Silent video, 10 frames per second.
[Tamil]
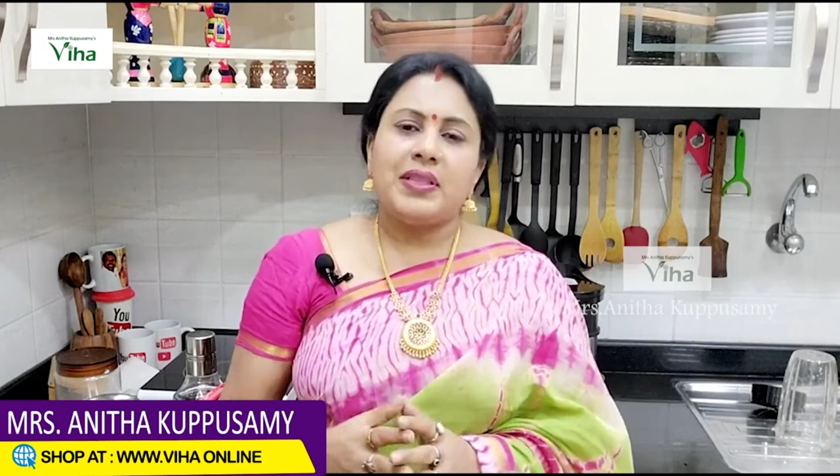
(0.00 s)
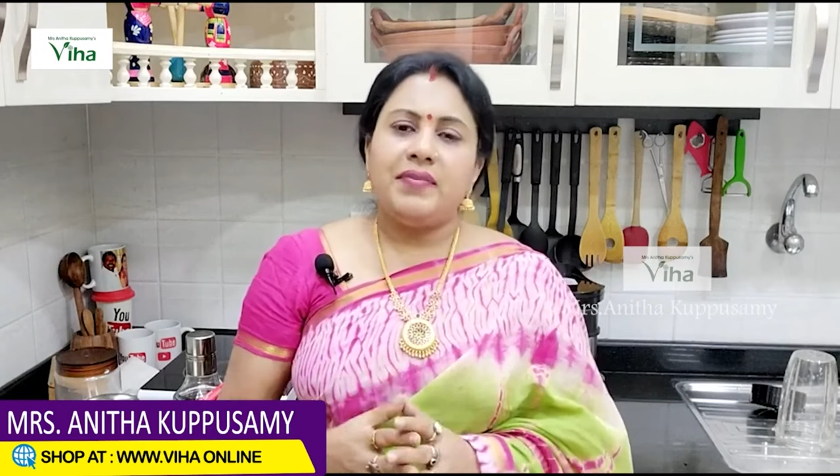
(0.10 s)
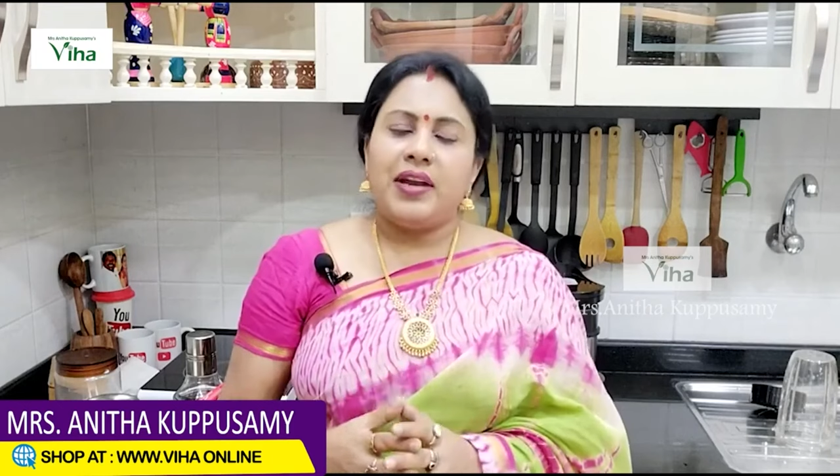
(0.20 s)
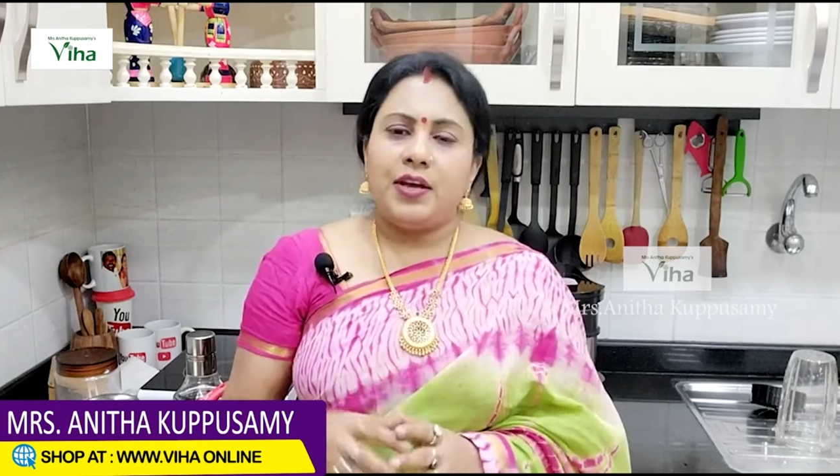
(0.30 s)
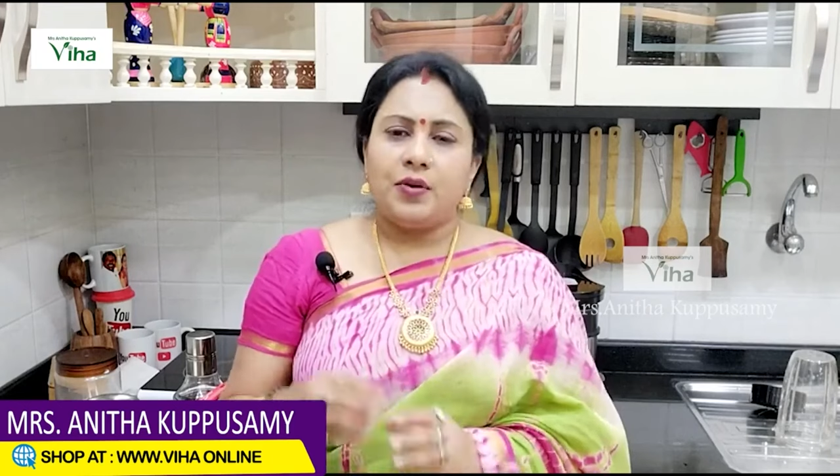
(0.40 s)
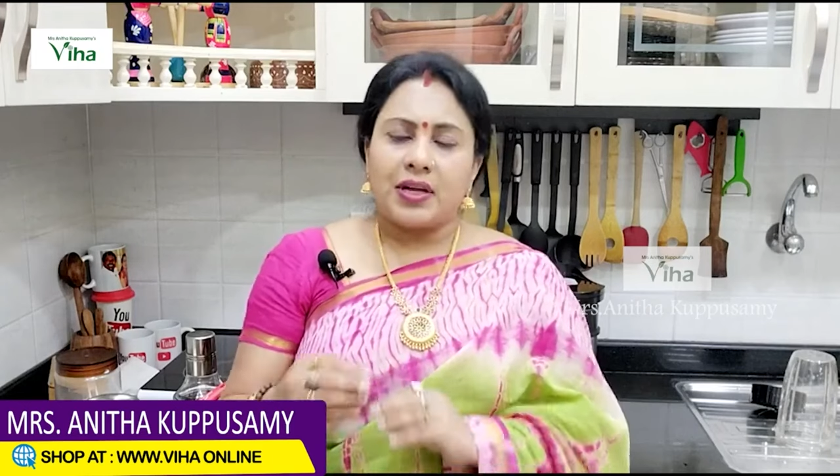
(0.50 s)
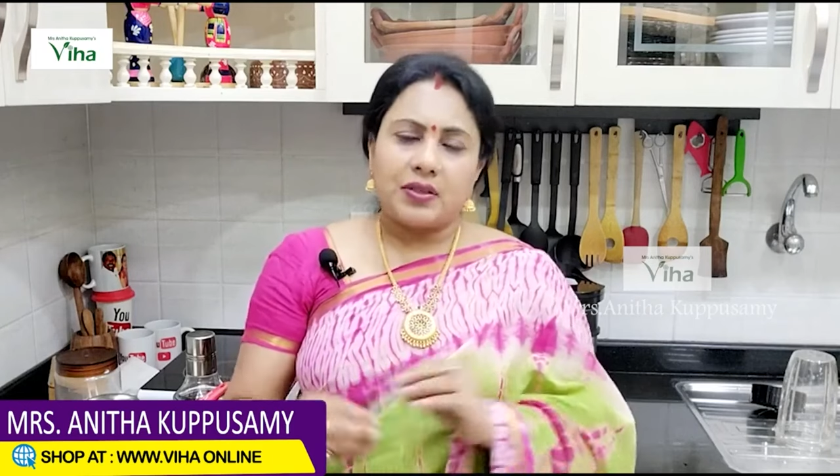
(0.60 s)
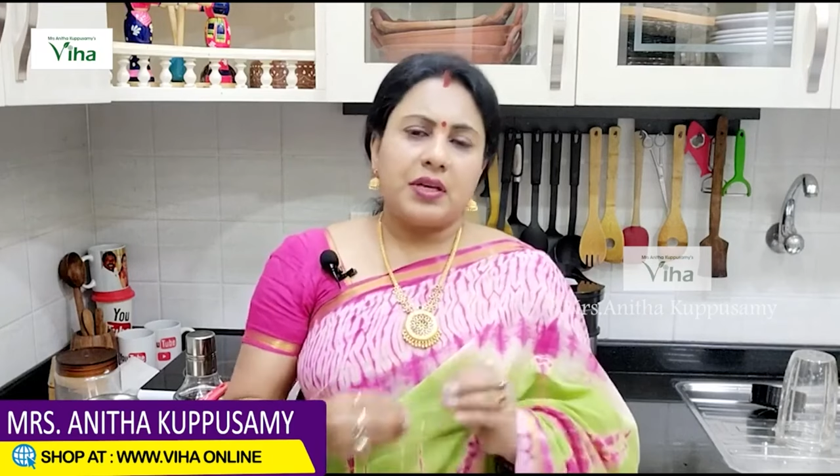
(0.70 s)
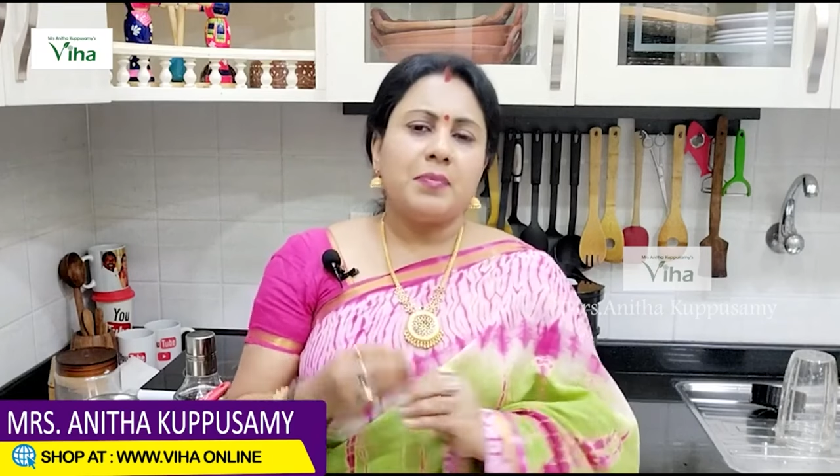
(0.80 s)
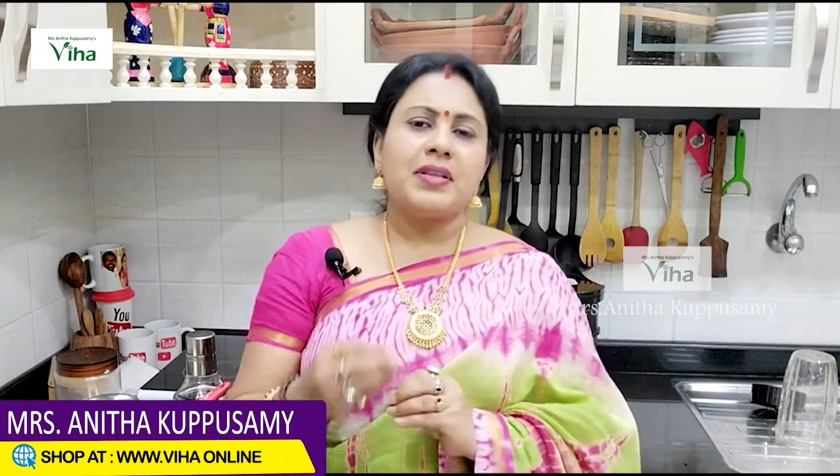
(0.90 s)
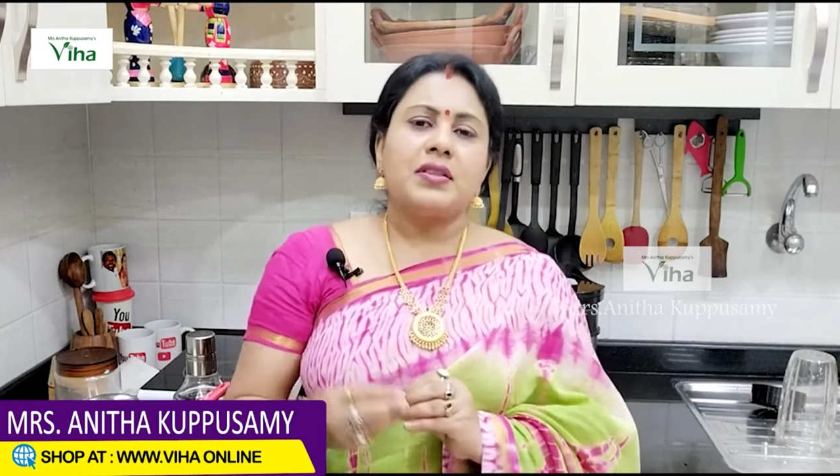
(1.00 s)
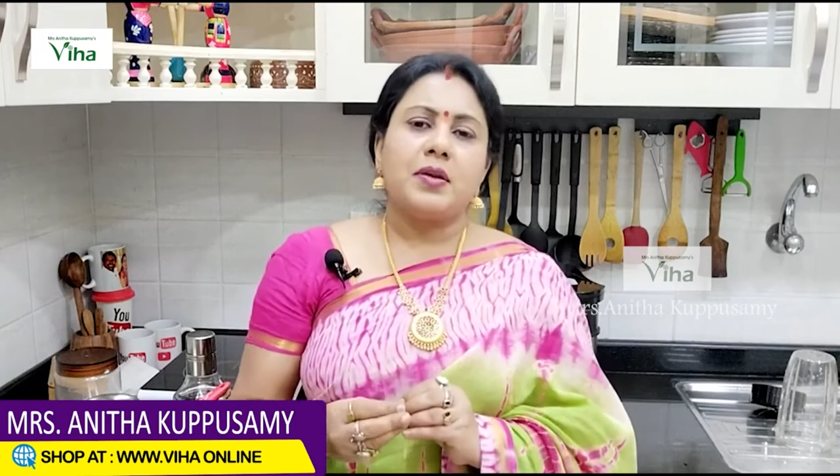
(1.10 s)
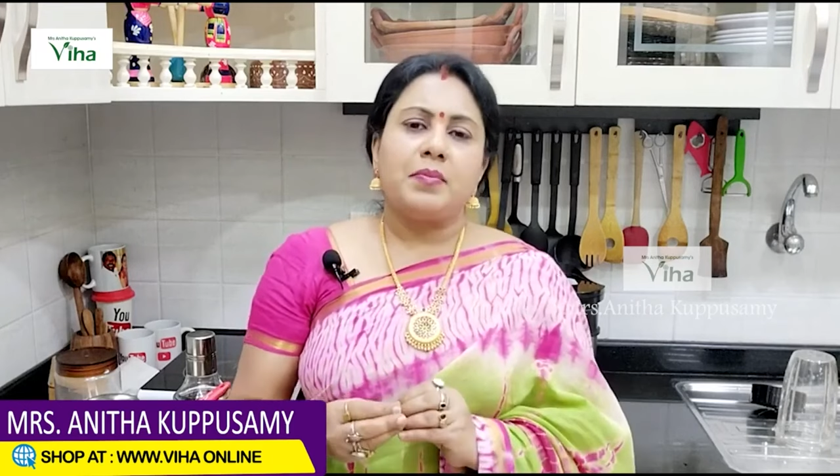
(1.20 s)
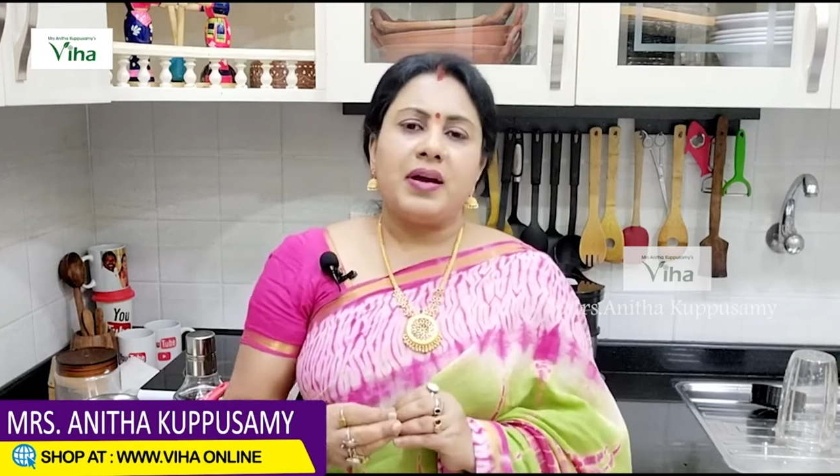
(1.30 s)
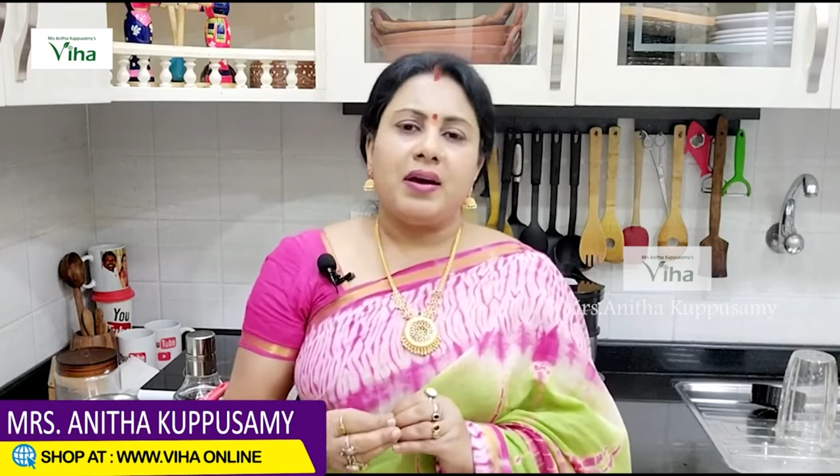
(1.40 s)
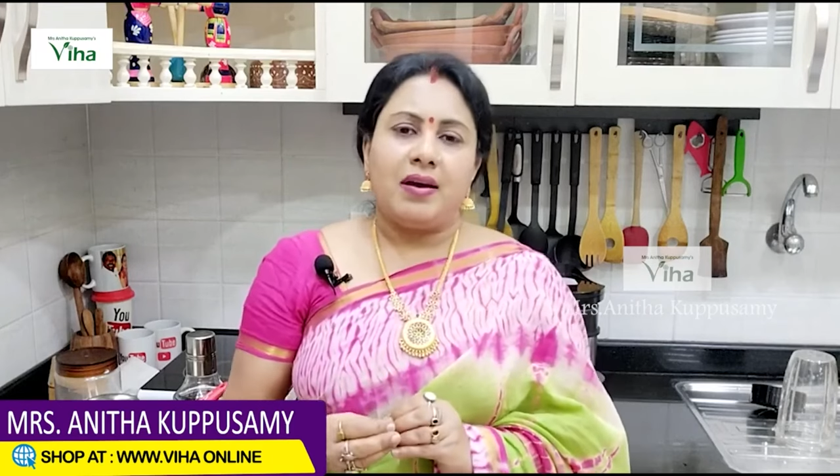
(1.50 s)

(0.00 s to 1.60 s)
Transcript: பதிவிலையும் நான் திரும்ப திரும்ப